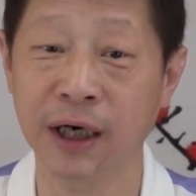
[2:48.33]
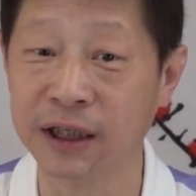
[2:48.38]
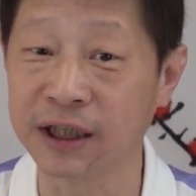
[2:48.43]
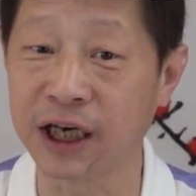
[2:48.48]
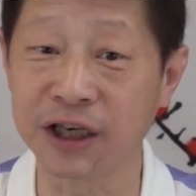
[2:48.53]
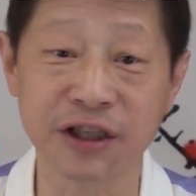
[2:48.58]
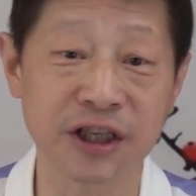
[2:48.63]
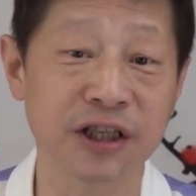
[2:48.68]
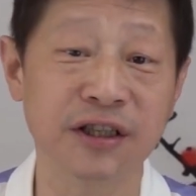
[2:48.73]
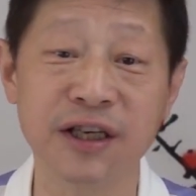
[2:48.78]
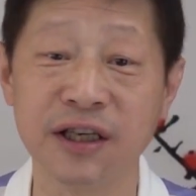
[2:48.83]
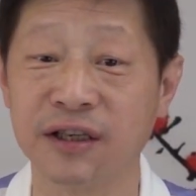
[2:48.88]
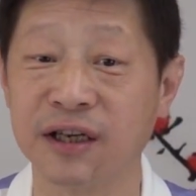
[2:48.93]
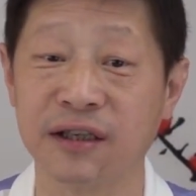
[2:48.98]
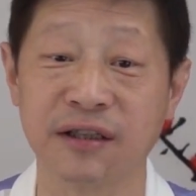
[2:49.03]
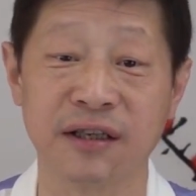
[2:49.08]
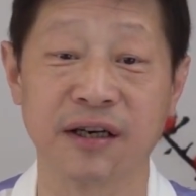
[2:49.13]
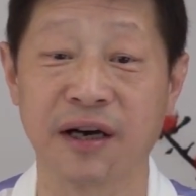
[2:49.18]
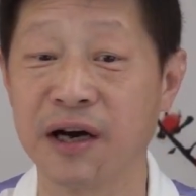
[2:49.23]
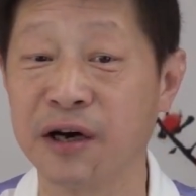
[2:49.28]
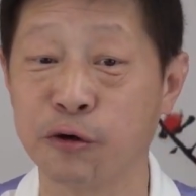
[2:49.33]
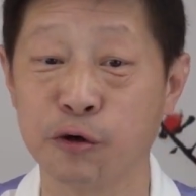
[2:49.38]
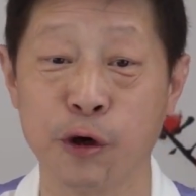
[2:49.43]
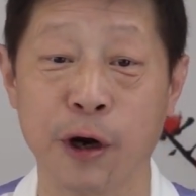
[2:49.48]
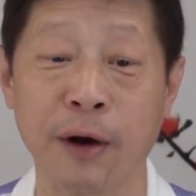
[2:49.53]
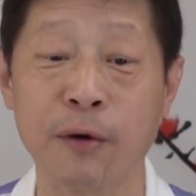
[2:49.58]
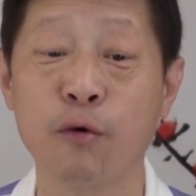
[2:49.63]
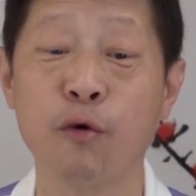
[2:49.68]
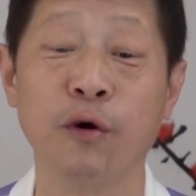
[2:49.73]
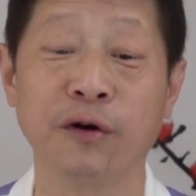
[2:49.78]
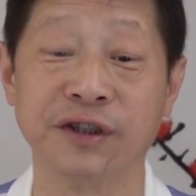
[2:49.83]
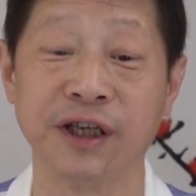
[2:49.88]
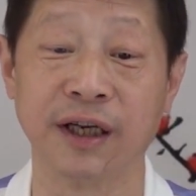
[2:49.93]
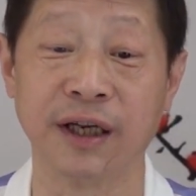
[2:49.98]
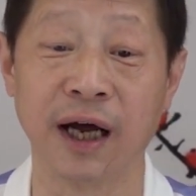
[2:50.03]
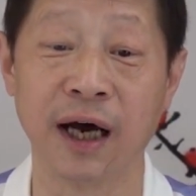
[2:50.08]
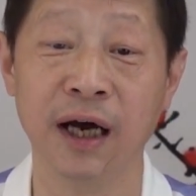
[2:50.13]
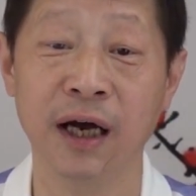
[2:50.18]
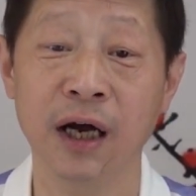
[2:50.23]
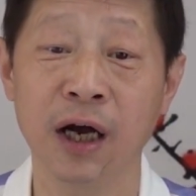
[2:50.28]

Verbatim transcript: 他执政的整个全过程的。